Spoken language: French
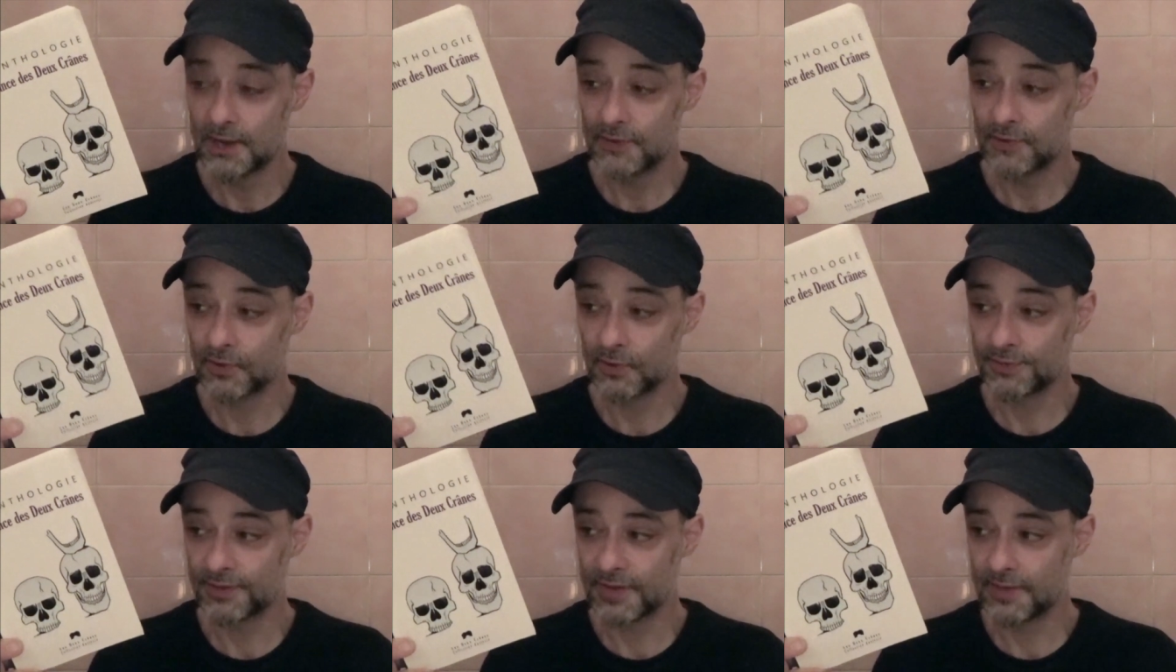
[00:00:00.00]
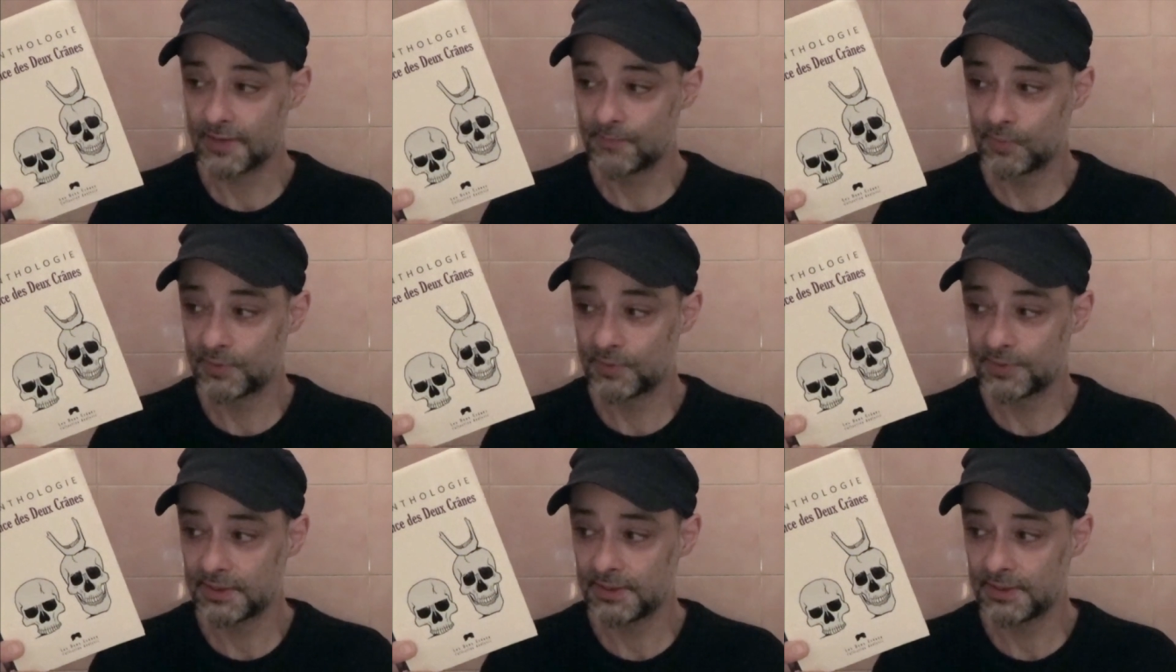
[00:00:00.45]
tant elles
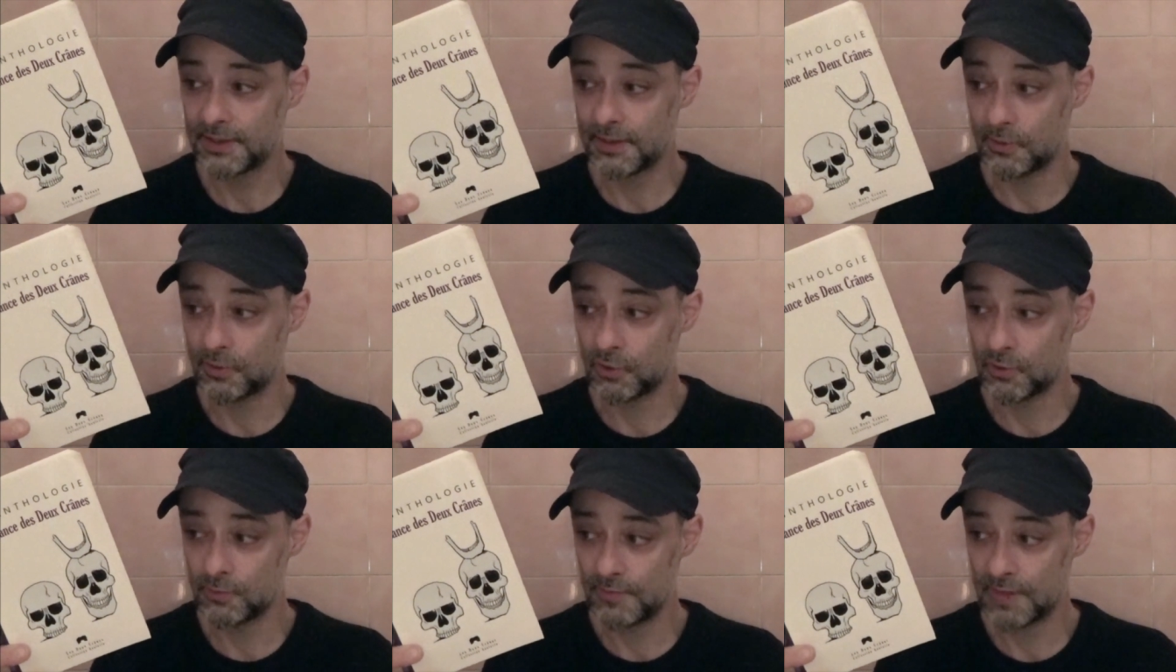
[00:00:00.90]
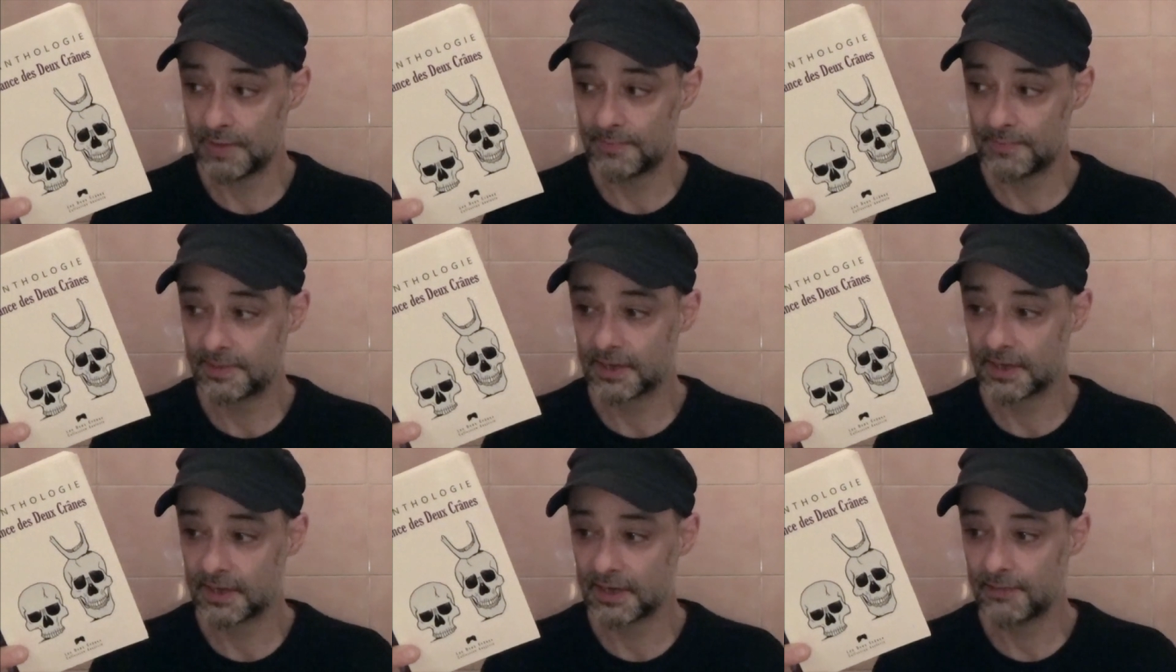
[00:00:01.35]
possédaient le
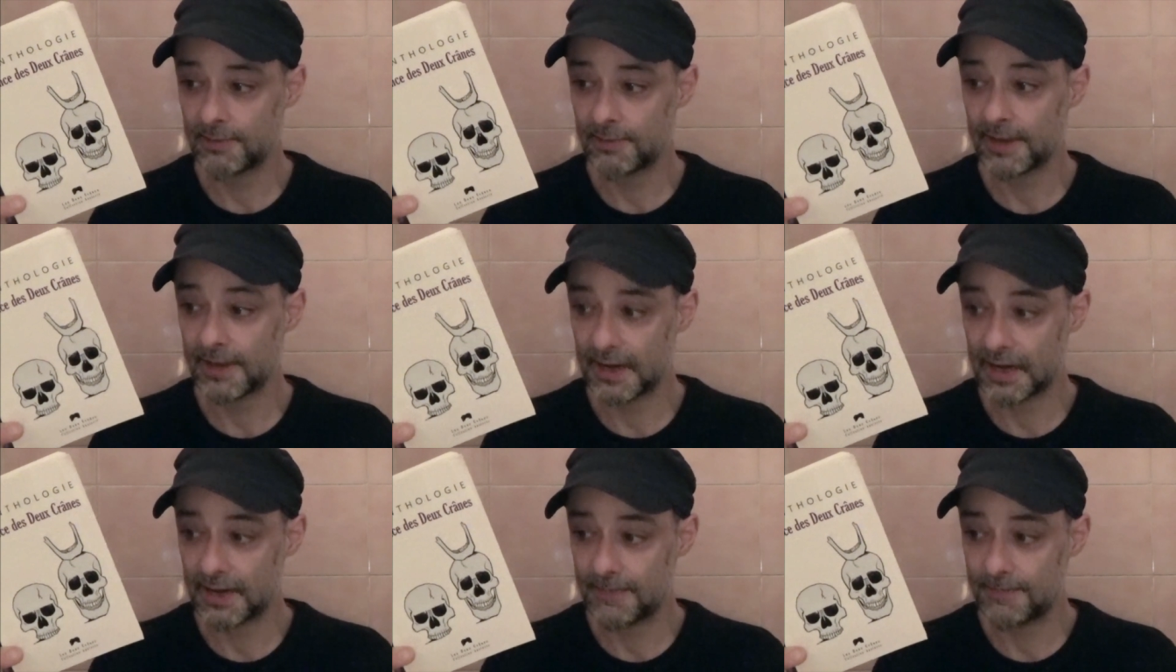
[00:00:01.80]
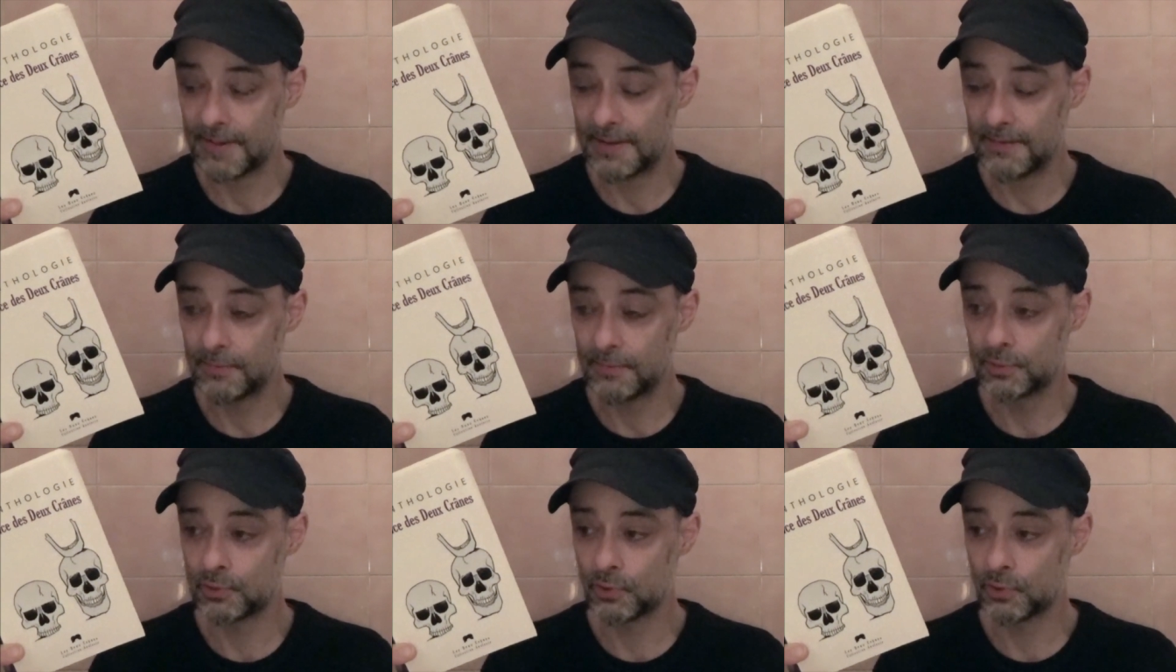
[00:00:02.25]
même calibre et la
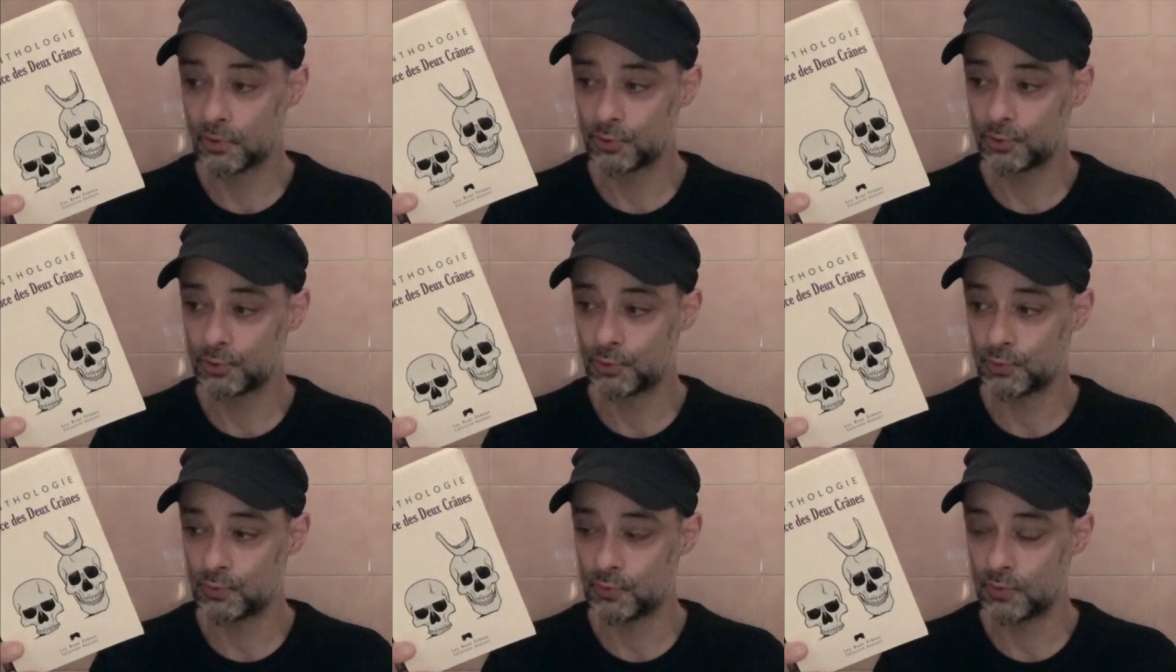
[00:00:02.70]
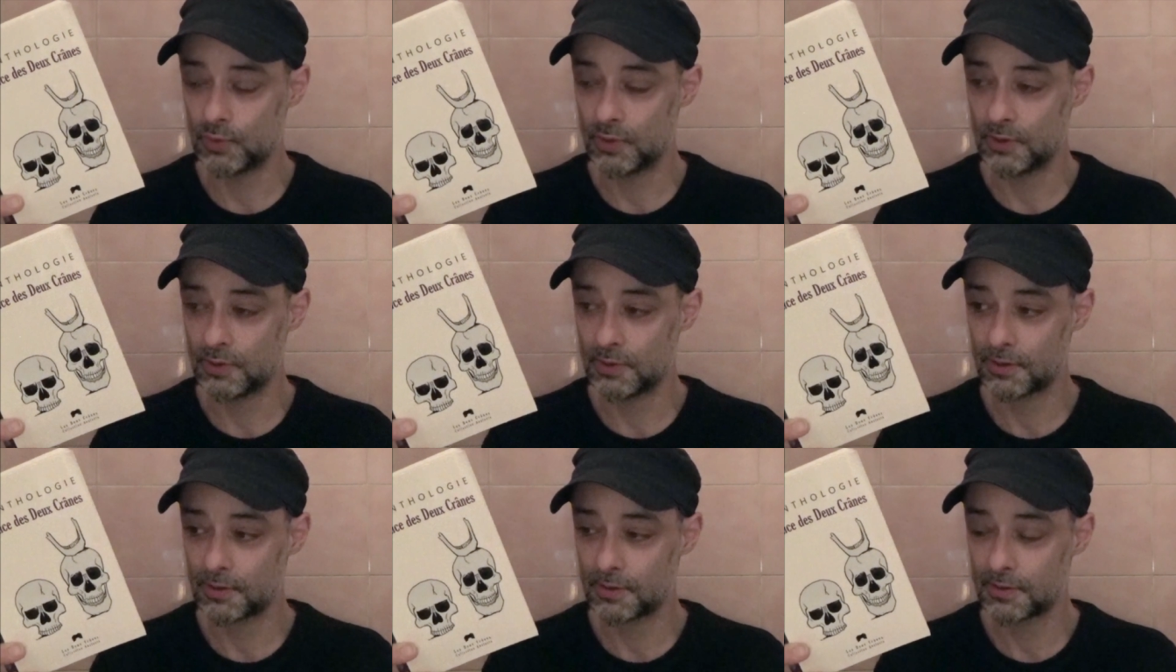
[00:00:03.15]
même nuance de
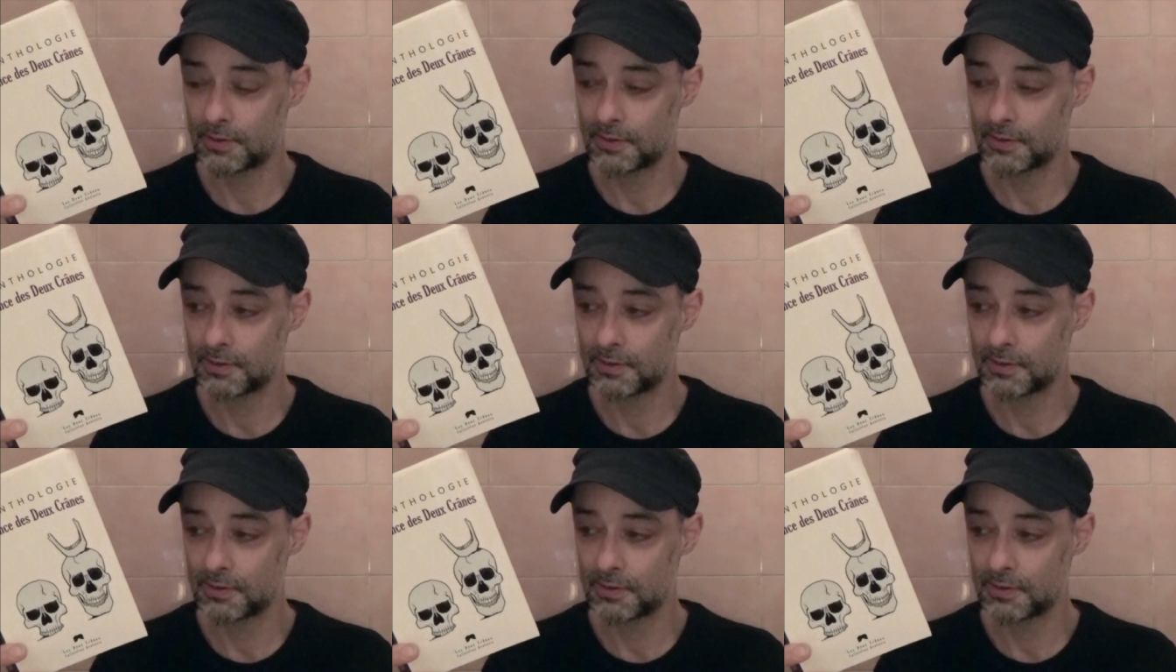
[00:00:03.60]
couleur.